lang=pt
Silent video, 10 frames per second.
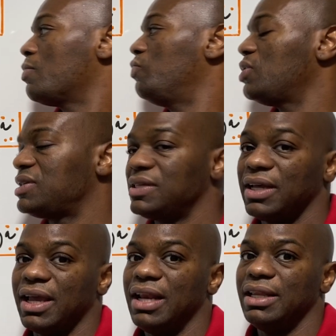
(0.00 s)

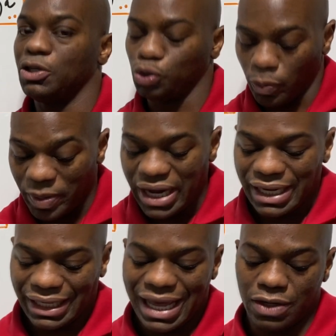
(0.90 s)
você, ele deixou bem
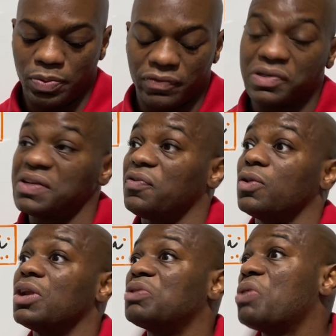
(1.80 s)
claro para você,
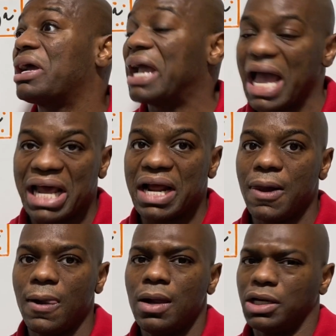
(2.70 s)
falando na tua cara,